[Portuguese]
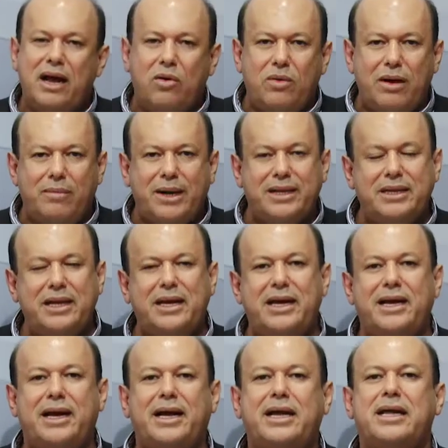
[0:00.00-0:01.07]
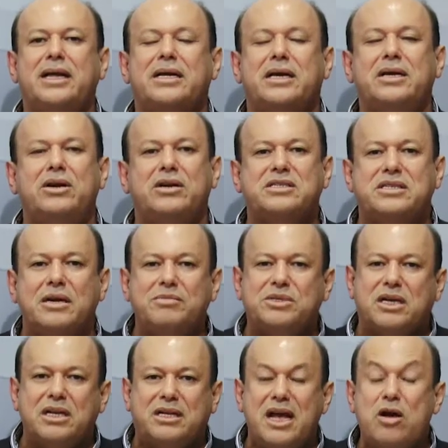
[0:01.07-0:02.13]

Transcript: É uma maneira que nós temos que